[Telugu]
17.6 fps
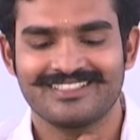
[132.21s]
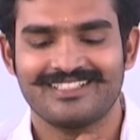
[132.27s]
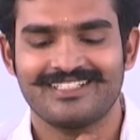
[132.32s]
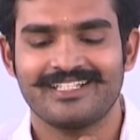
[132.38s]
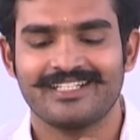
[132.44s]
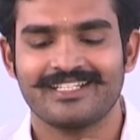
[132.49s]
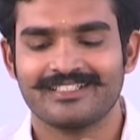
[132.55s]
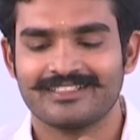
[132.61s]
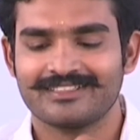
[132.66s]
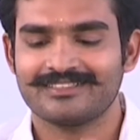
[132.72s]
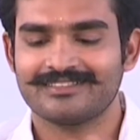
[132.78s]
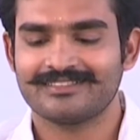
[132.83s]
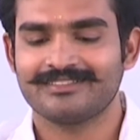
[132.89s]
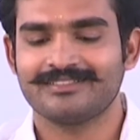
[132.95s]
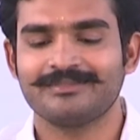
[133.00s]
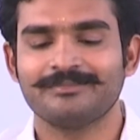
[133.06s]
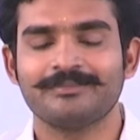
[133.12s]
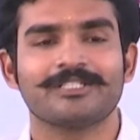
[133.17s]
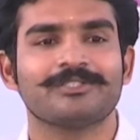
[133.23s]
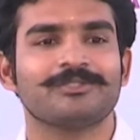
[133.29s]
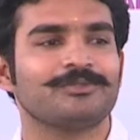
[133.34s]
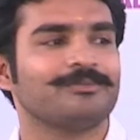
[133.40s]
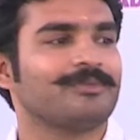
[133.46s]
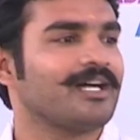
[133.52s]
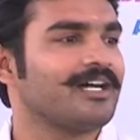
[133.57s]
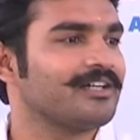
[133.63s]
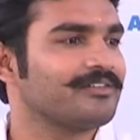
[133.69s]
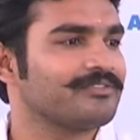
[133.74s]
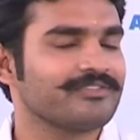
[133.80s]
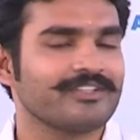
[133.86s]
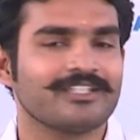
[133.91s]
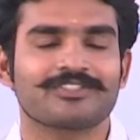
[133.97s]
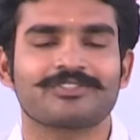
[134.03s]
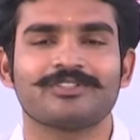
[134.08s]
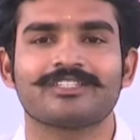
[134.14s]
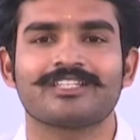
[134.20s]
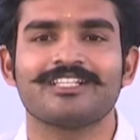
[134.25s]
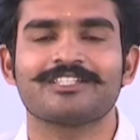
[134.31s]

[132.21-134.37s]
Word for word: అంటే మీకు మా ఫేస్లో